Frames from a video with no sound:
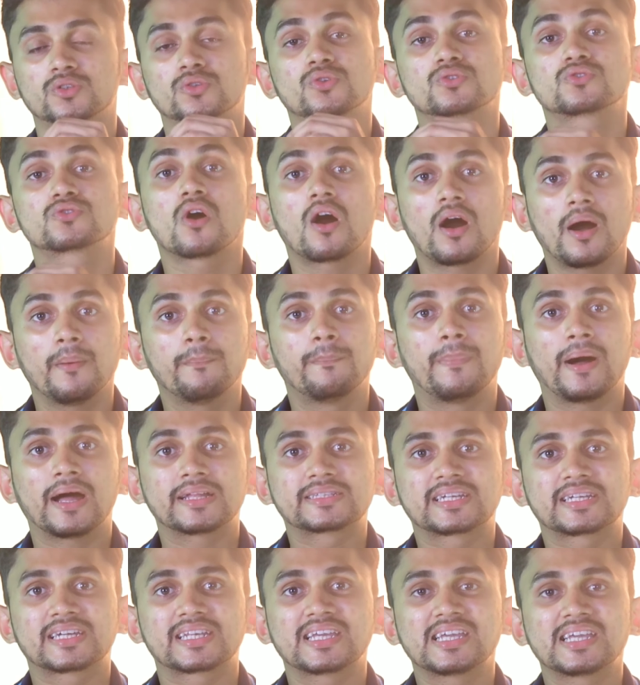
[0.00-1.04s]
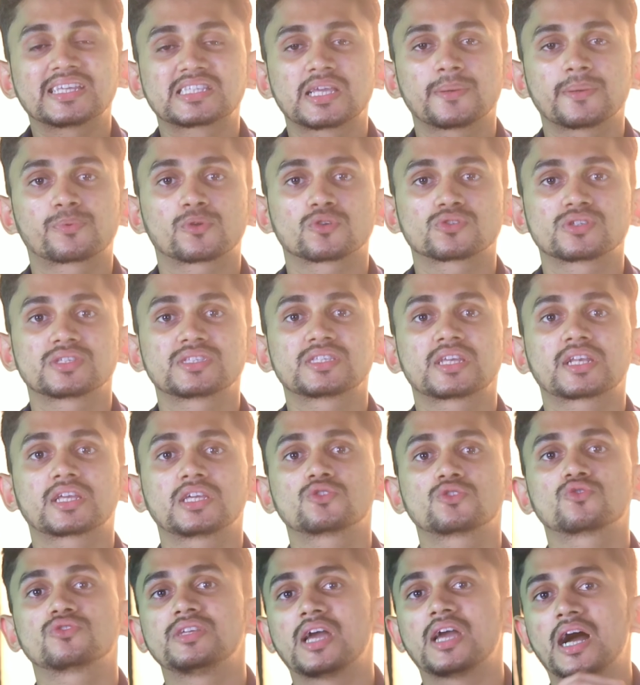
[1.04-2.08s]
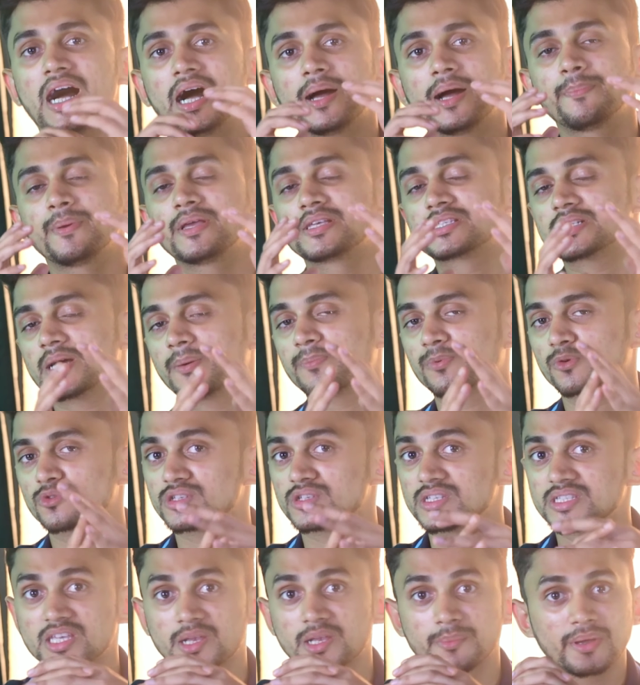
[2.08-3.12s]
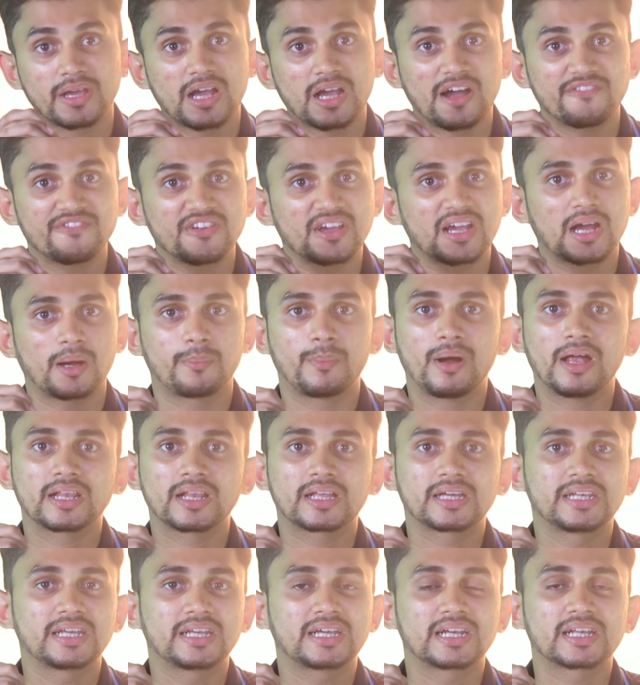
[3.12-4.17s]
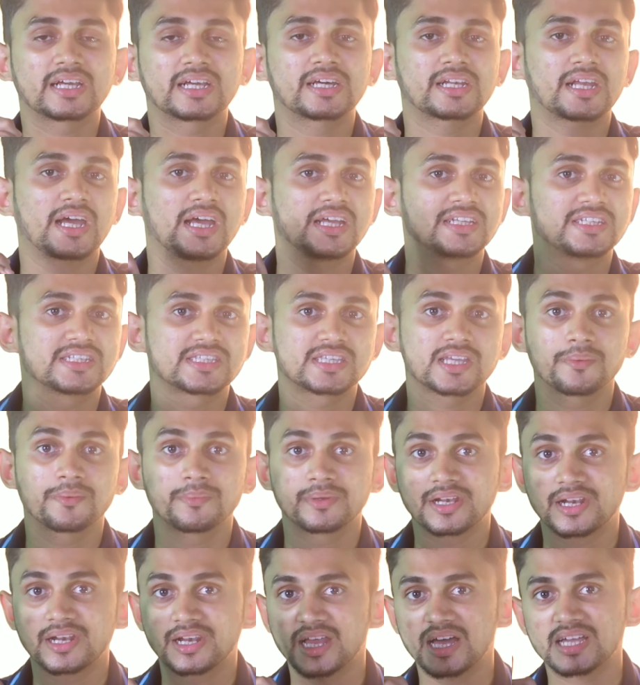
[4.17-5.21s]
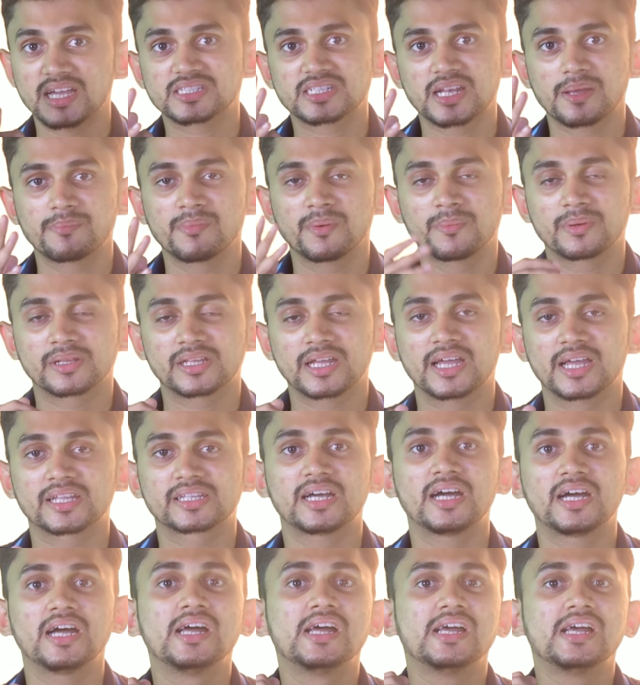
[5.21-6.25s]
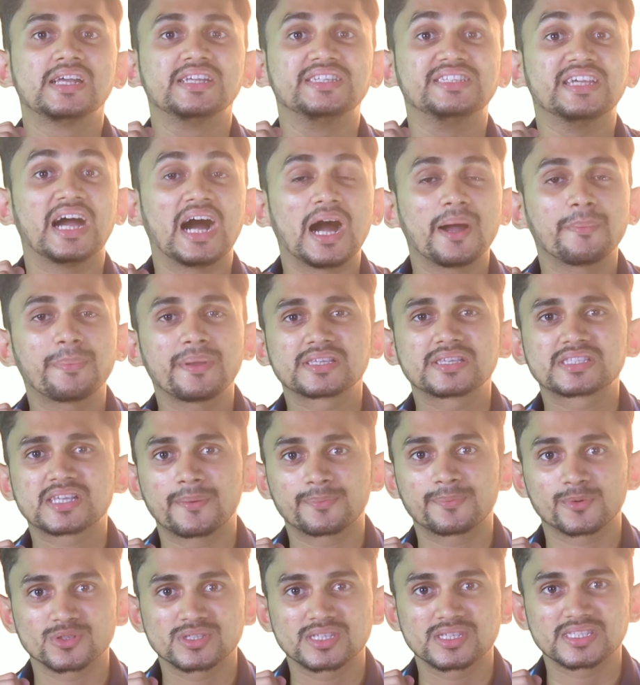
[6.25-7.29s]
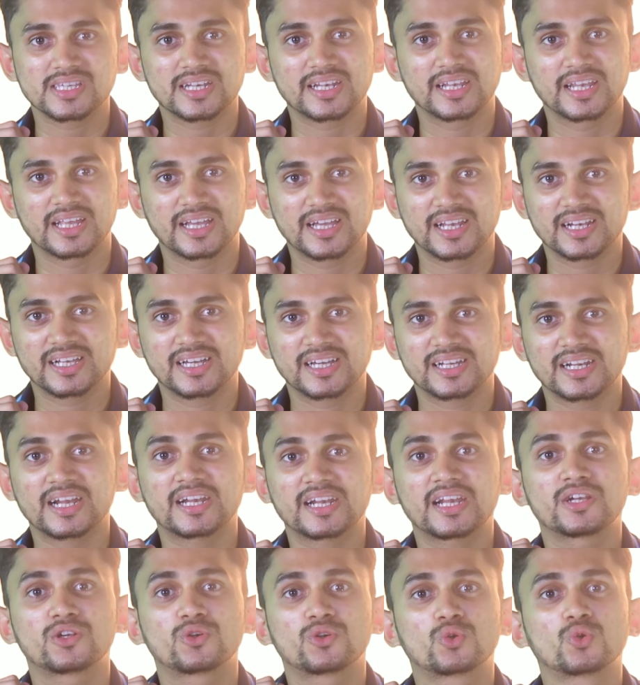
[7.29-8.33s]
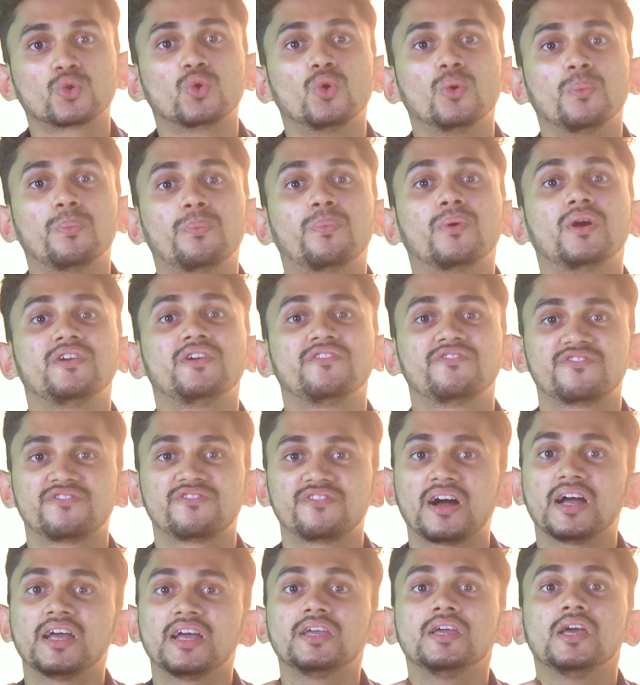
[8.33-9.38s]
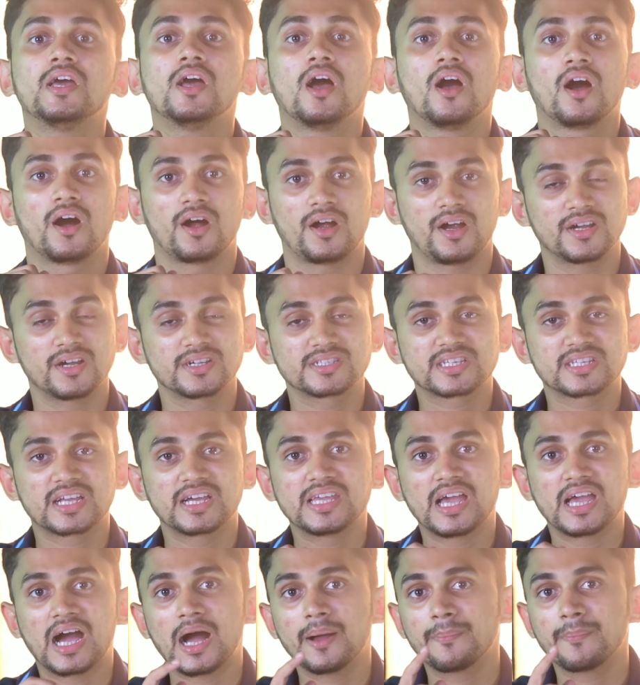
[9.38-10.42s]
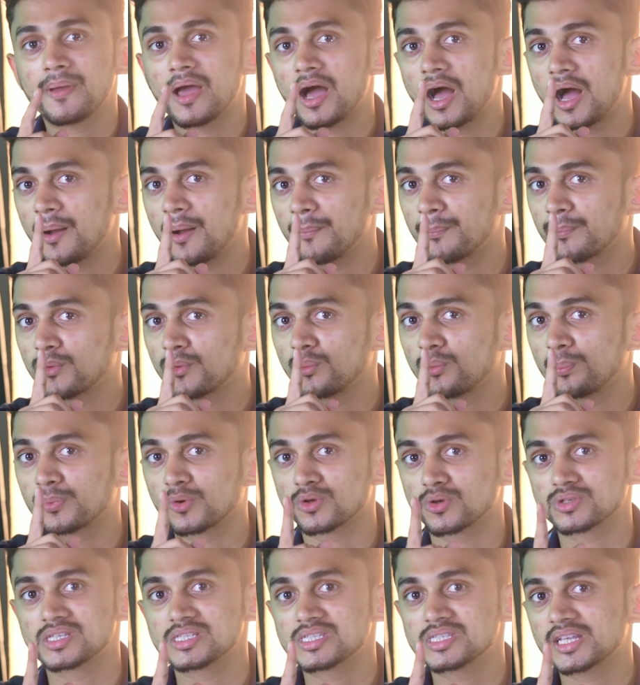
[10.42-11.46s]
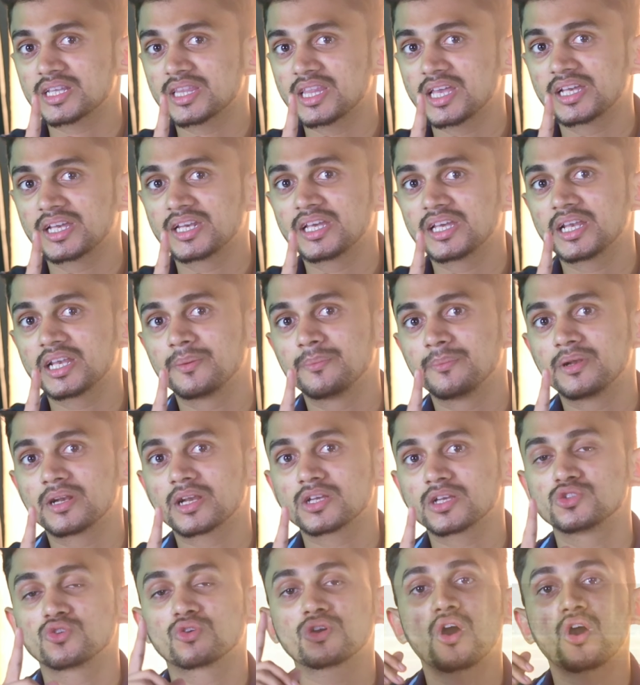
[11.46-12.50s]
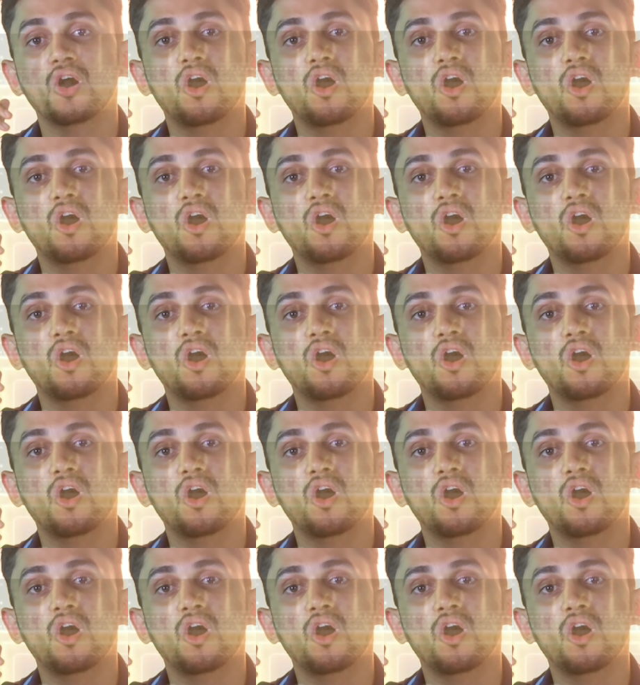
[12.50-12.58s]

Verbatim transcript: तो दोस्तों अब बात करेंगे इसके प्रोसेसर की तो यहाँ पे इसका प्रोसेसर भी काफ़ी कमाल का निकल कर रहा है जैसे कि मैंने लास्ट टाइम में बताया था यहाँ पे इसका प्रोसेसर निकल कर आ रहा है 2.5 हर्ट्स का यहाँ पे आपको प्रोसेसर देखने के लिए मिल रहा है जो कि